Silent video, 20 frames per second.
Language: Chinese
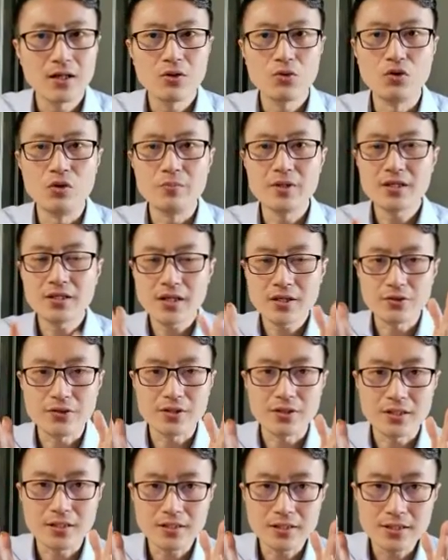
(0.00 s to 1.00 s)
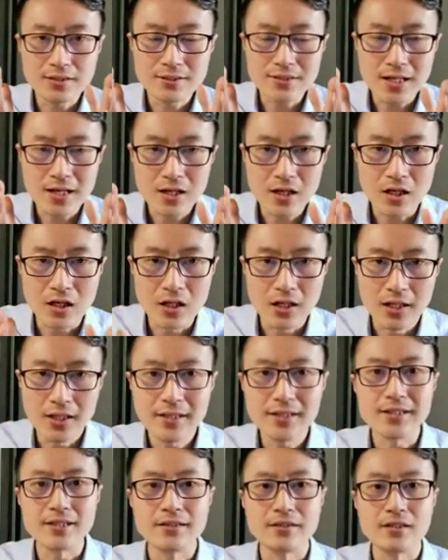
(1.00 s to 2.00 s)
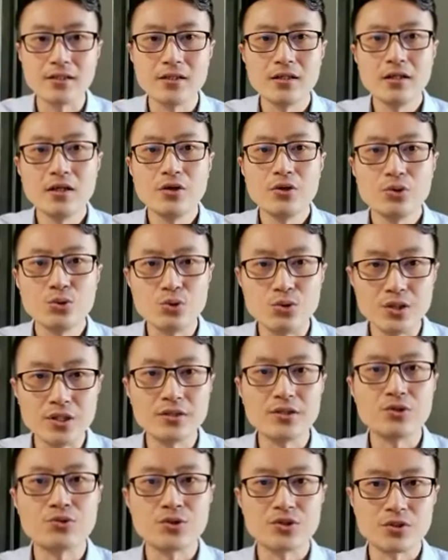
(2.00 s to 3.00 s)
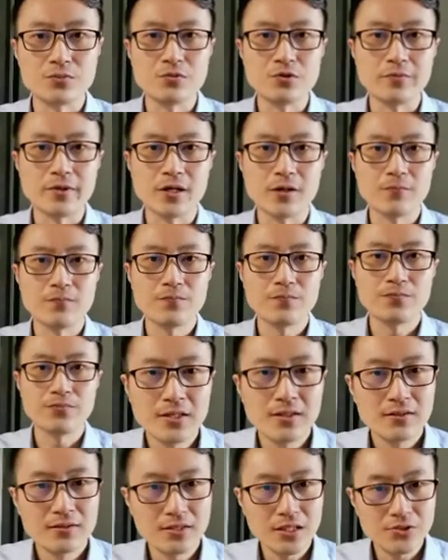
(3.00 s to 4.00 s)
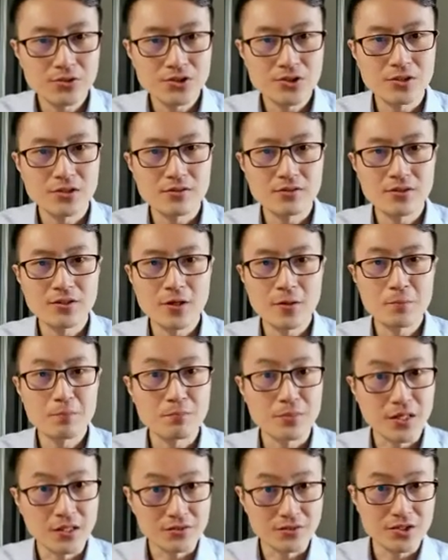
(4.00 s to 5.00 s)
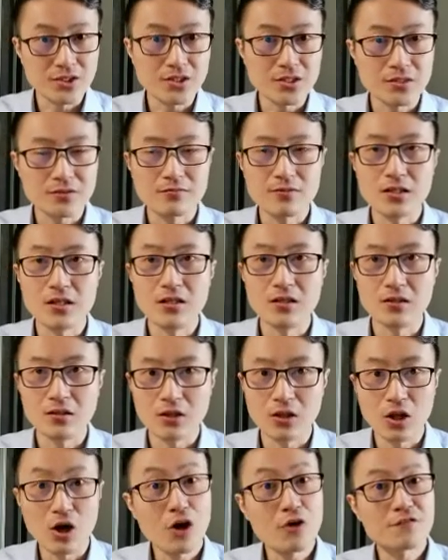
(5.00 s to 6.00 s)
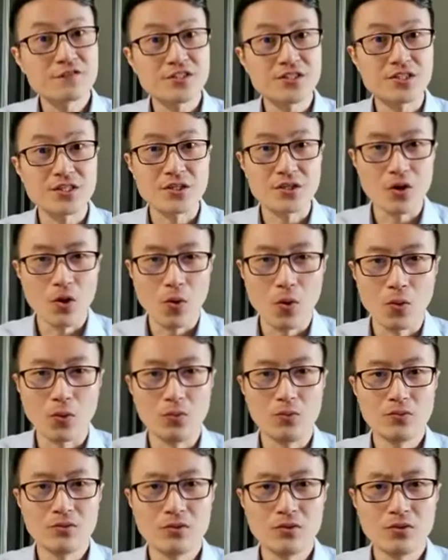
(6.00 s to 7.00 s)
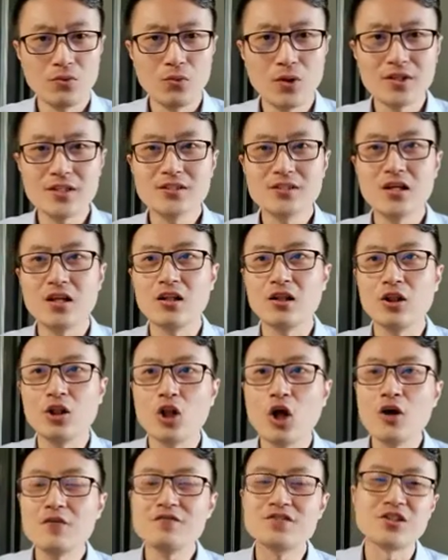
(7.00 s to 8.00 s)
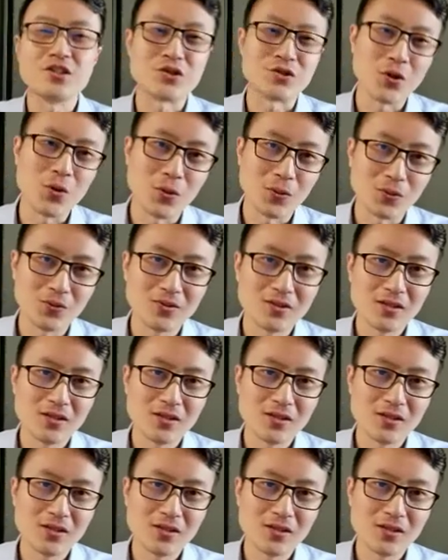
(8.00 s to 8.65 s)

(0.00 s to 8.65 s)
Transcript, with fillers: 我们应该有一个更加合理的语音的学习目标。那就是要摒弃 a lofty goal。What is a lofty goal?